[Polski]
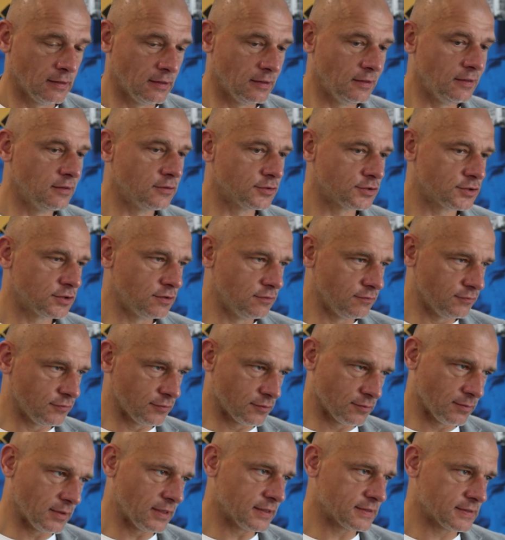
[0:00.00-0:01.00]
Ilość
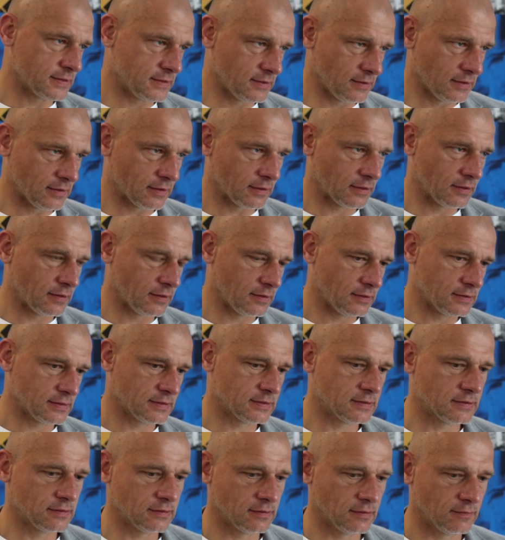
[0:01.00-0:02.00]
informacji, jaka
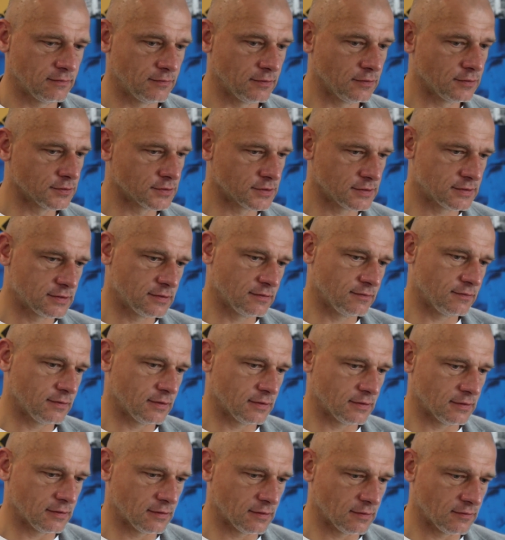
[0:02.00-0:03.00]
jest e,
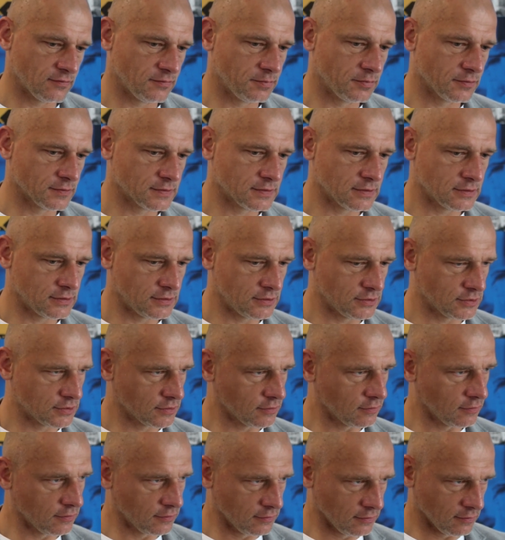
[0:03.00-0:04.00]
wykorzystywana w procesie
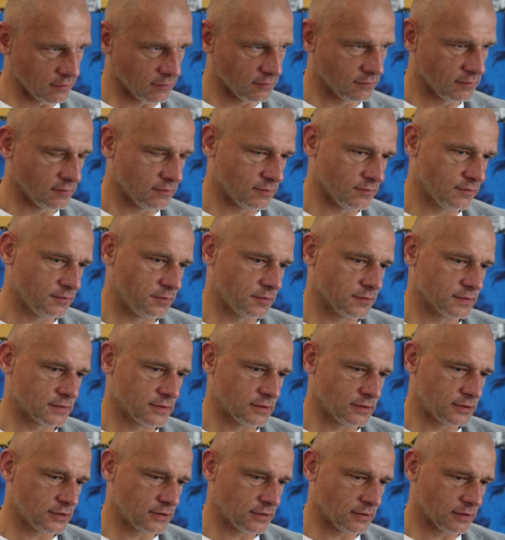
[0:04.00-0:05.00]
szkoleniowym, w
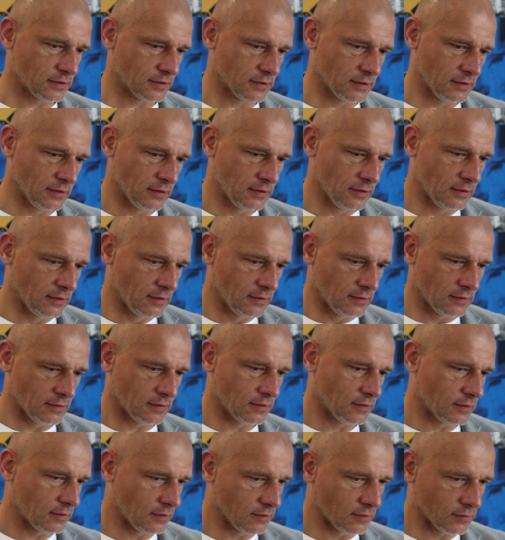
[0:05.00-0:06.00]
procesie
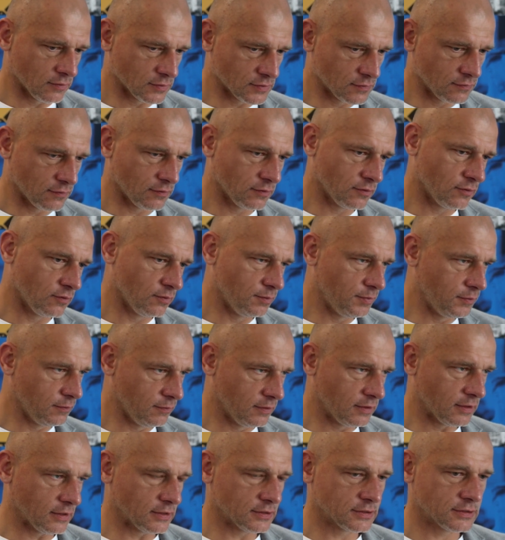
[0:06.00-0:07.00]
E, rozwoju
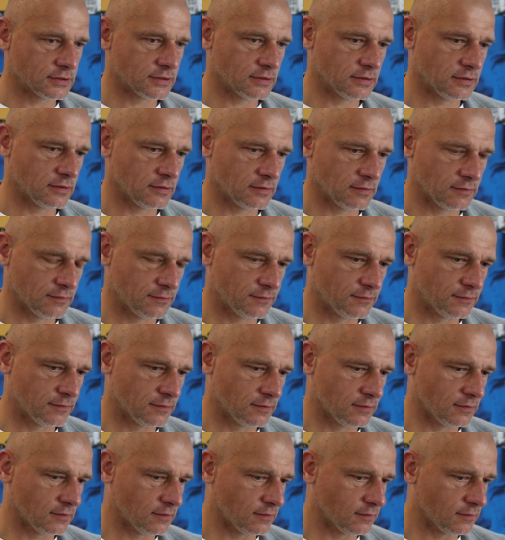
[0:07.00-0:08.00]
piłkarzy, w,
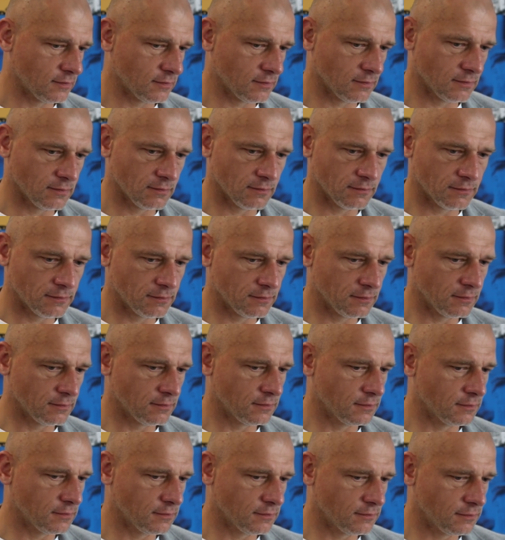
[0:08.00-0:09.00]

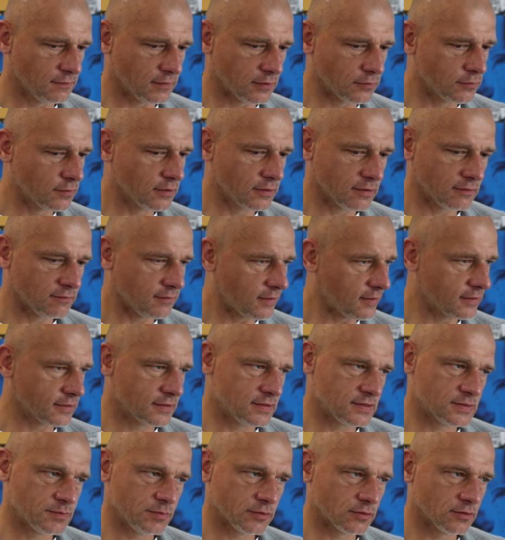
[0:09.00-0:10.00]
w warunkach
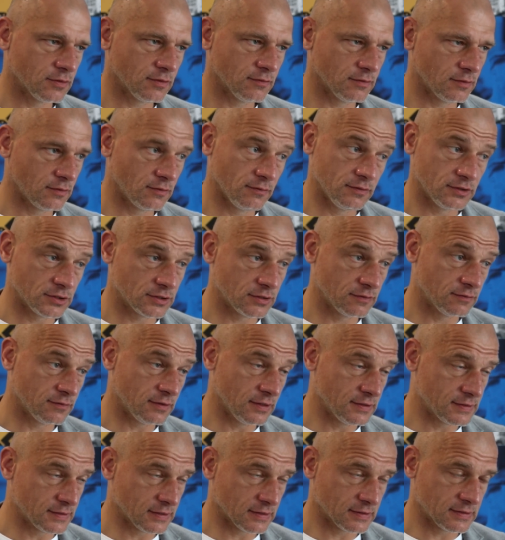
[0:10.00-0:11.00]
walki sportowej, również
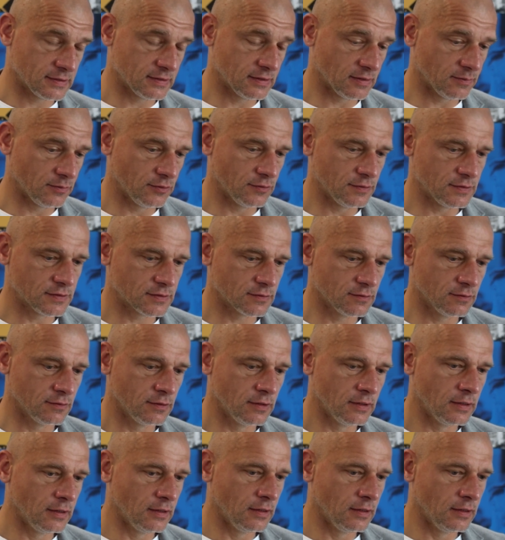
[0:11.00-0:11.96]
rywalizacji na boisku.